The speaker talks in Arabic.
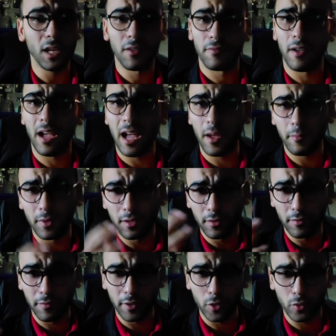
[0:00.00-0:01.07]
فهعمل
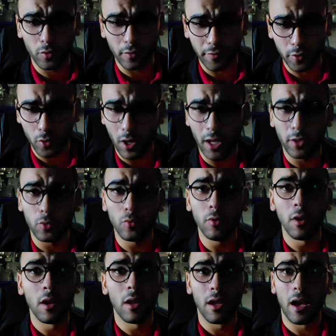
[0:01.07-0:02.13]
فيديو ريفيو عنه
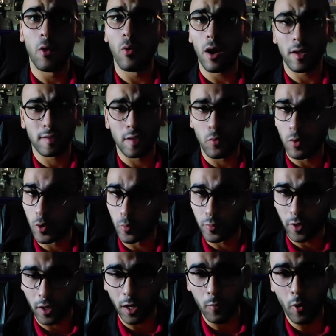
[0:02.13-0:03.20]
او هصوره
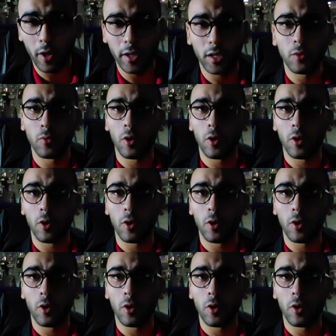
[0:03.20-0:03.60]
بطريقه معينه